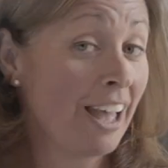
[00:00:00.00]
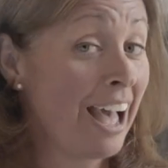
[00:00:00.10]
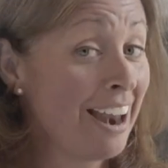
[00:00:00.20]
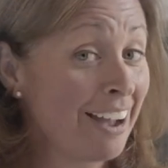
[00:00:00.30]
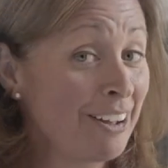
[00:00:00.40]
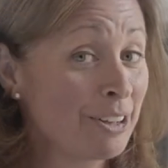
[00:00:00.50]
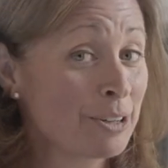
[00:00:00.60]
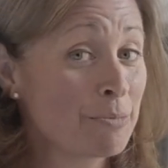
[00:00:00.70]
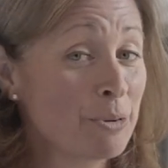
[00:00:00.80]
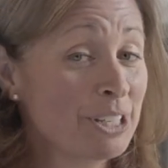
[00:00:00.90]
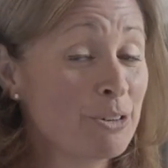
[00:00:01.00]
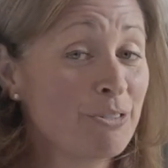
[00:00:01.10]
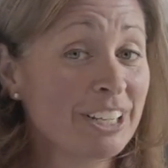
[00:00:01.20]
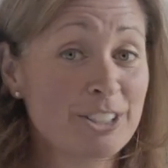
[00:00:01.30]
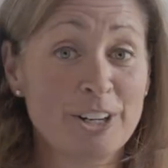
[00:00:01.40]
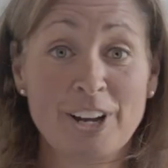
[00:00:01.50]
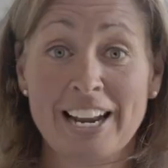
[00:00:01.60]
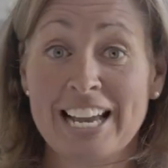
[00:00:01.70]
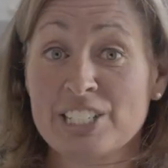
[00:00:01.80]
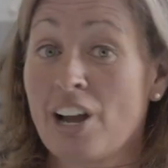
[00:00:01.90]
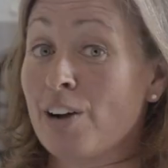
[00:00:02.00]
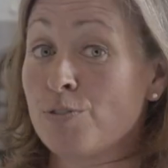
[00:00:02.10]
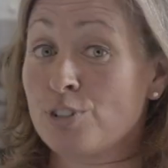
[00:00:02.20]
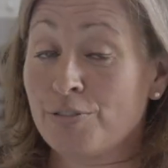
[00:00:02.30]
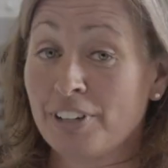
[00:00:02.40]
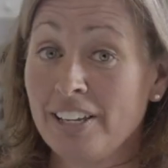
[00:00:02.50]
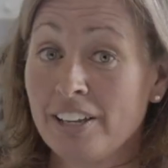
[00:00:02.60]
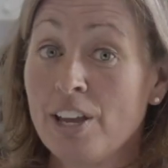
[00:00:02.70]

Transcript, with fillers: Alors, pour découvrir ce que le collège a à vous offrir,